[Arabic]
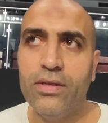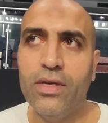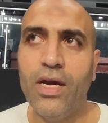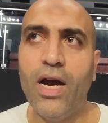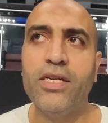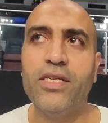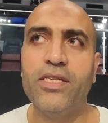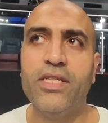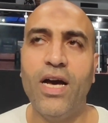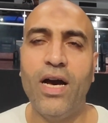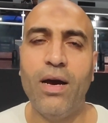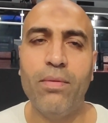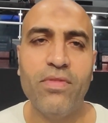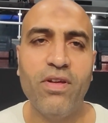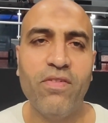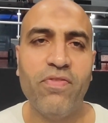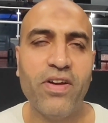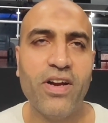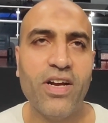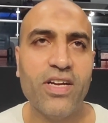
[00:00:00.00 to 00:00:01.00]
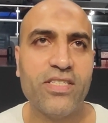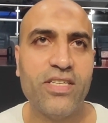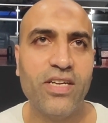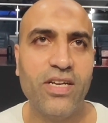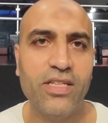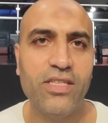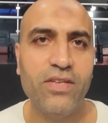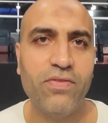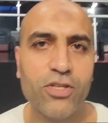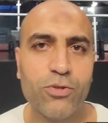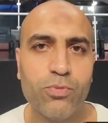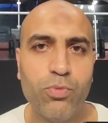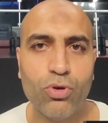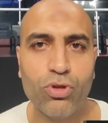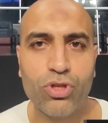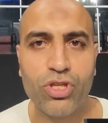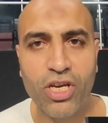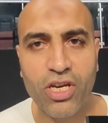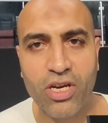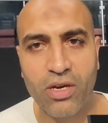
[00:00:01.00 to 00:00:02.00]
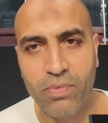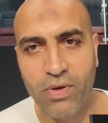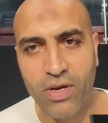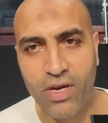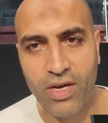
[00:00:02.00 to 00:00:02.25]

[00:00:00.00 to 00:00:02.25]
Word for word: يعني دعمنا الفرقه السنه دي في سبورتنج